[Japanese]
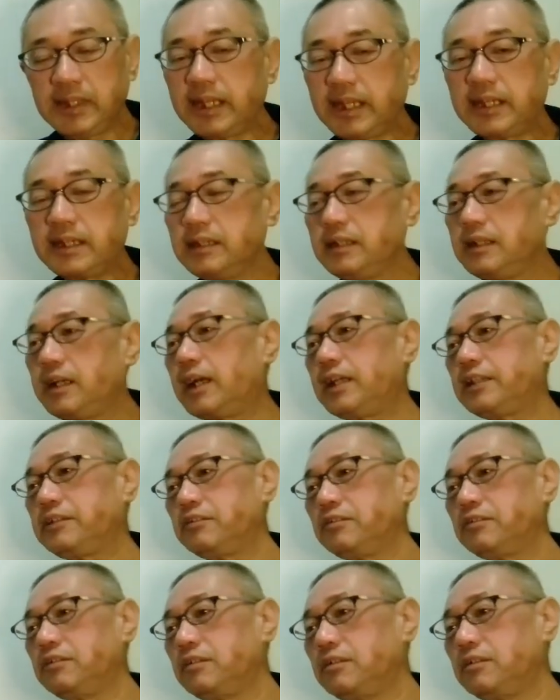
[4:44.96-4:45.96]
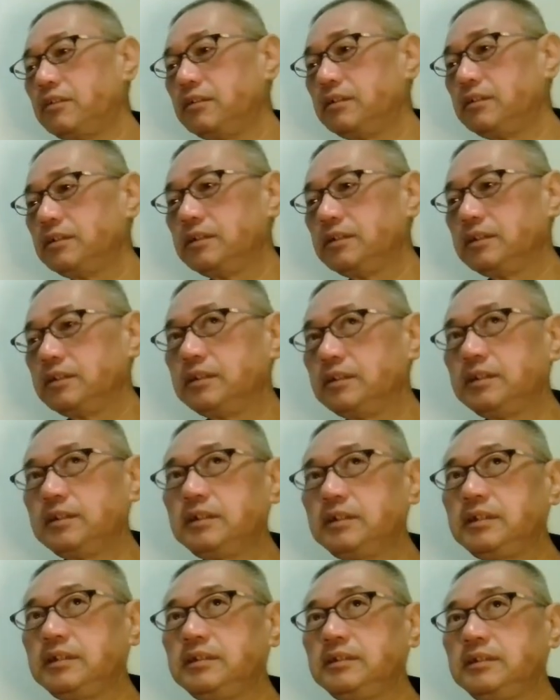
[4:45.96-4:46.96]
で、あ
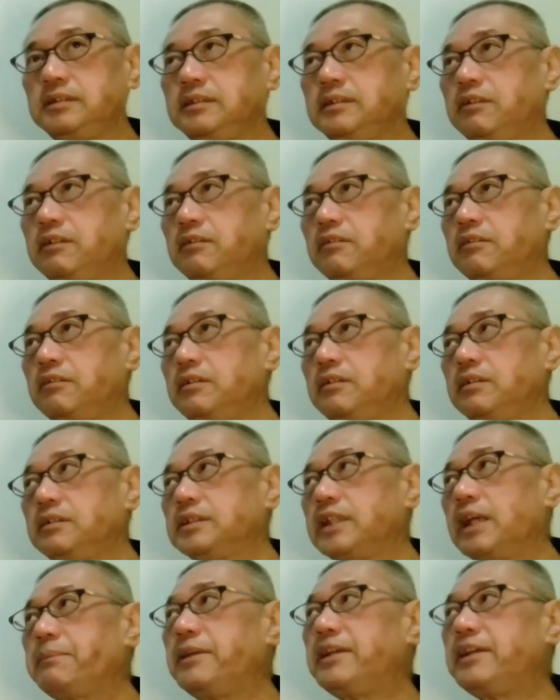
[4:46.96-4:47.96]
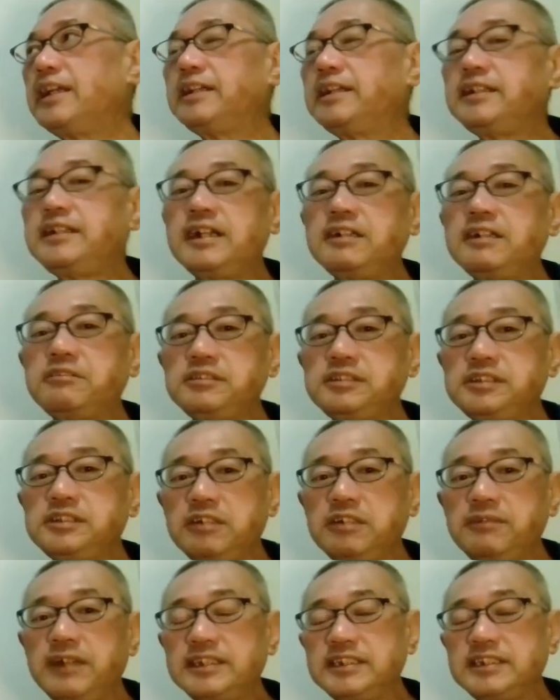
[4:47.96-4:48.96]
のー、食べられなくっ
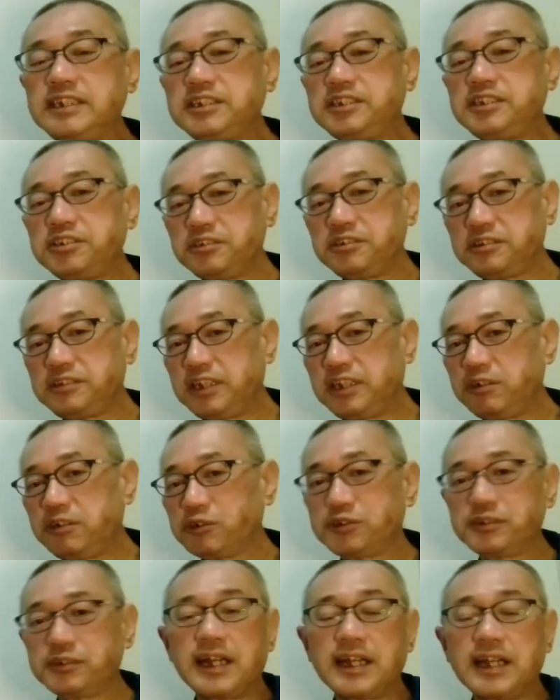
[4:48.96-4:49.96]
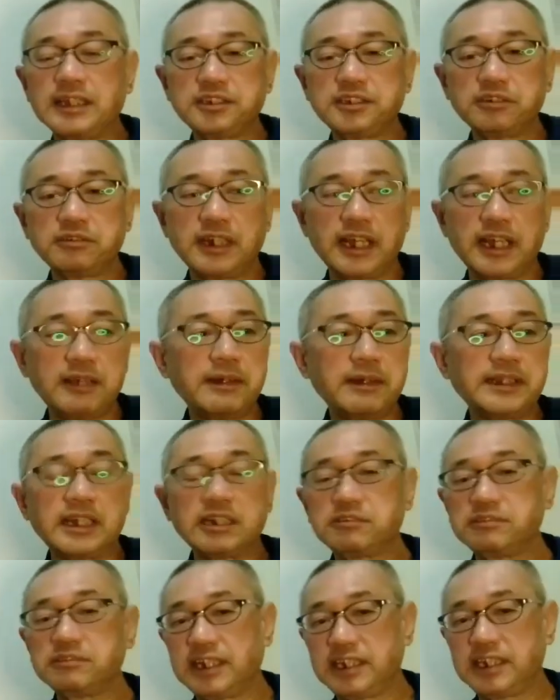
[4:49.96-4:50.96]
て飢え死にするっていうことが将来は
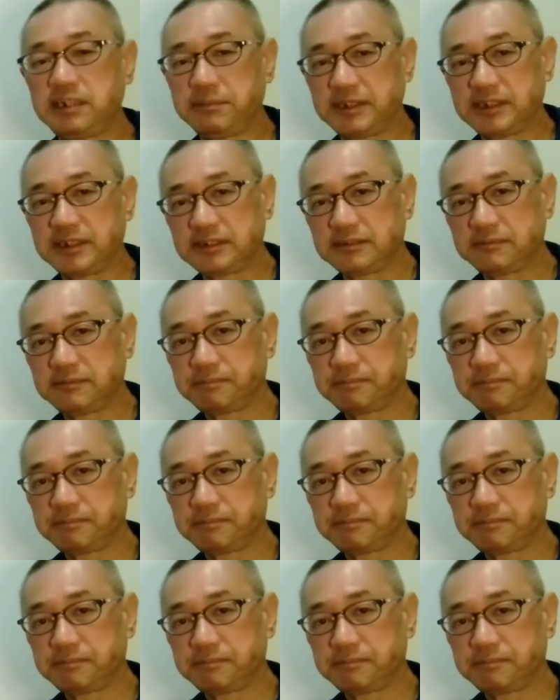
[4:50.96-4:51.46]
なくなり